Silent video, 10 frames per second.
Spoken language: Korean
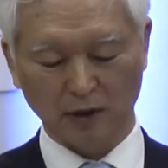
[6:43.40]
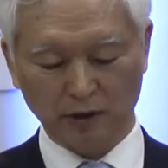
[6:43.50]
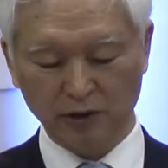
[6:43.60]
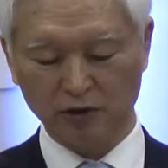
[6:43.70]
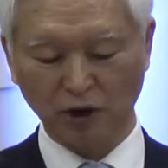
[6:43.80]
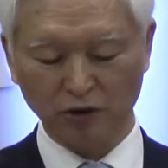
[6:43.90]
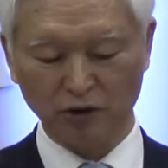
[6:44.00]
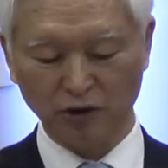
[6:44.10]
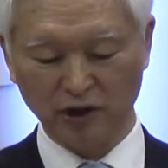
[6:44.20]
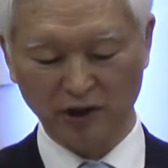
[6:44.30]
그
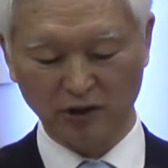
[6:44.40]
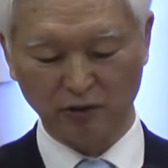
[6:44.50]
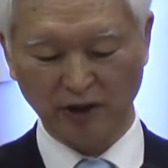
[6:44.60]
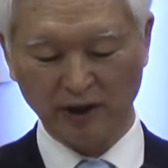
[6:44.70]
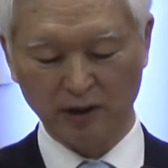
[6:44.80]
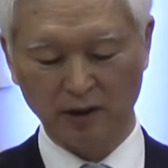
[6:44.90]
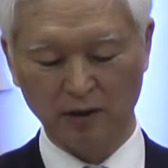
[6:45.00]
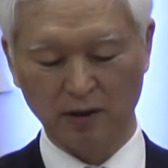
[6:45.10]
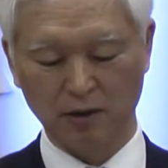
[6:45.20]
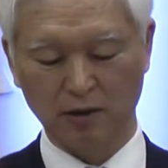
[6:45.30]
청년이 이르되
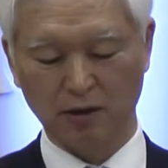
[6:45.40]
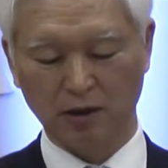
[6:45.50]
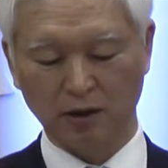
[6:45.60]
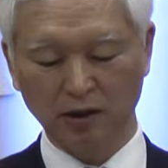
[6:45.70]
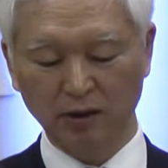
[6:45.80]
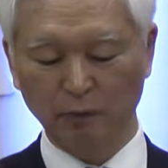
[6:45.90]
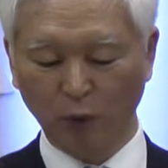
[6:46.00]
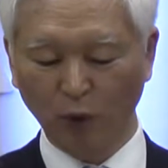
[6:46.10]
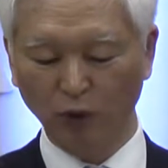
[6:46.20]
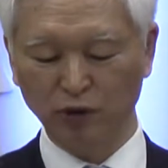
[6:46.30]
이
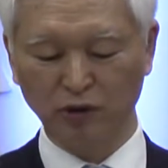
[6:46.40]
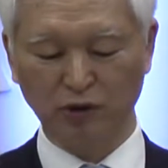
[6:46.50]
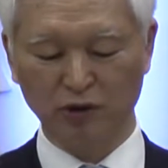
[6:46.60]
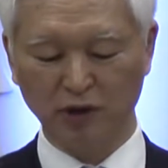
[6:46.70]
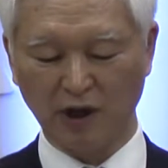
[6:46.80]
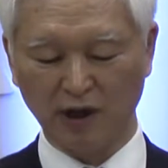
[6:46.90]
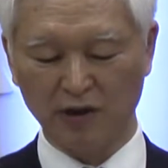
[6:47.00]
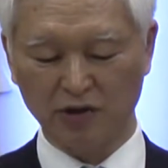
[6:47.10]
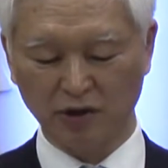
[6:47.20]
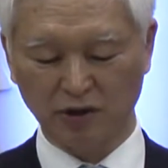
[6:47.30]
모든 것을
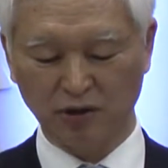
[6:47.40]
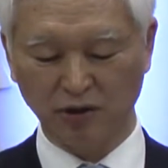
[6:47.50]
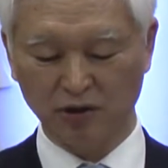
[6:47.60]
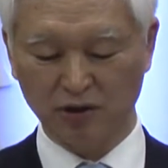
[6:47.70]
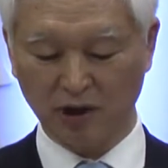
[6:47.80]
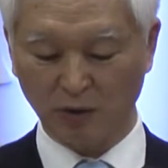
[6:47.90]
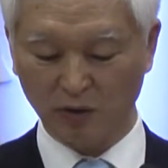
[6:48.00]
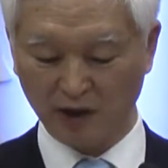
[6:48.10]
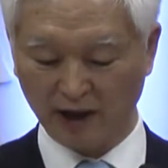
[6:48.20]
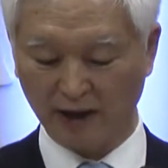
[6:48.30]
내가 지켜
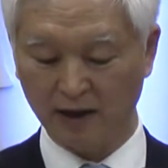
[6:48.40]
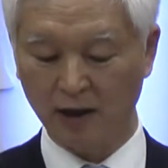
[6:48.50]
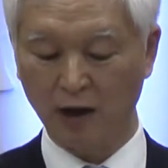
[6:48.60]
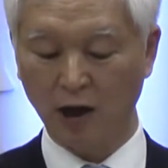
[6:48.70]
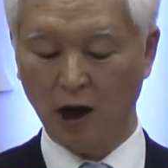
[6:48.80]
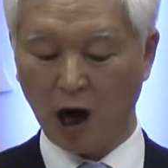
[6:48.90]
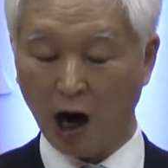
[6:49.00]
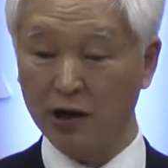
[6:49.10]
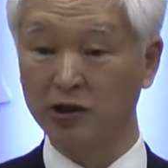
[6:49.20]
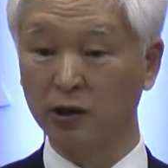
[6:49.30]
싸운데
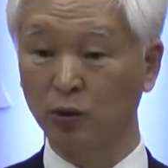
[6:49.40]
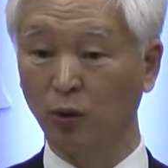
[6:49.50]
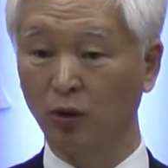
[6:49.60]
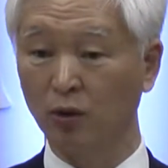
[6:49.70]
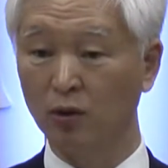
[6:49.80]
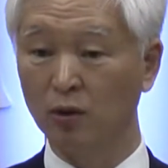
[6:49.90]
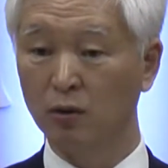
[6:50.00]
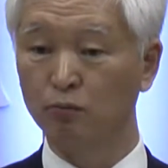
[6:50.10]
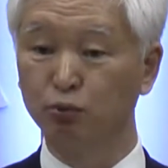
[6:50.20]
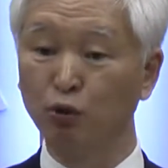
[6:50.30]
아직도
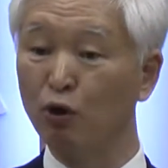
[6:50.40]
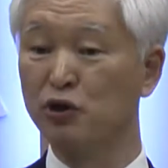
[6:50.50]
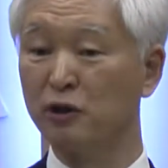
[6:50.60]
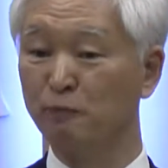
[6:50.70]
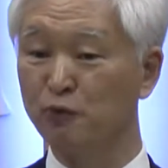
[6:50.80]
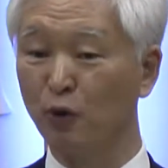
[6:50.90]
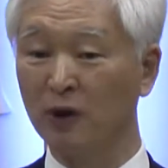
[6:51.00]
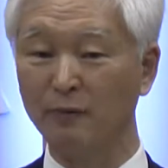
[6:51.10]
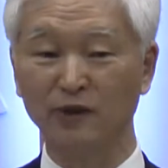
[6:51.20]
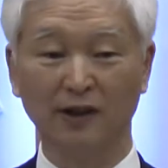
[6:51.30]
무엇이
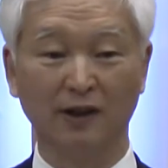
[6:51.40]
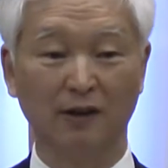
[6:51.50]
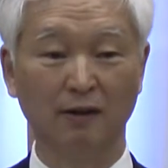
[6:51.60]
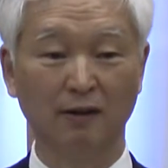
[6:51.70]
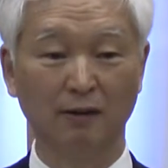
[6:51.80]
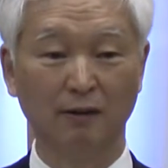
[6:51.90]
부족합니까?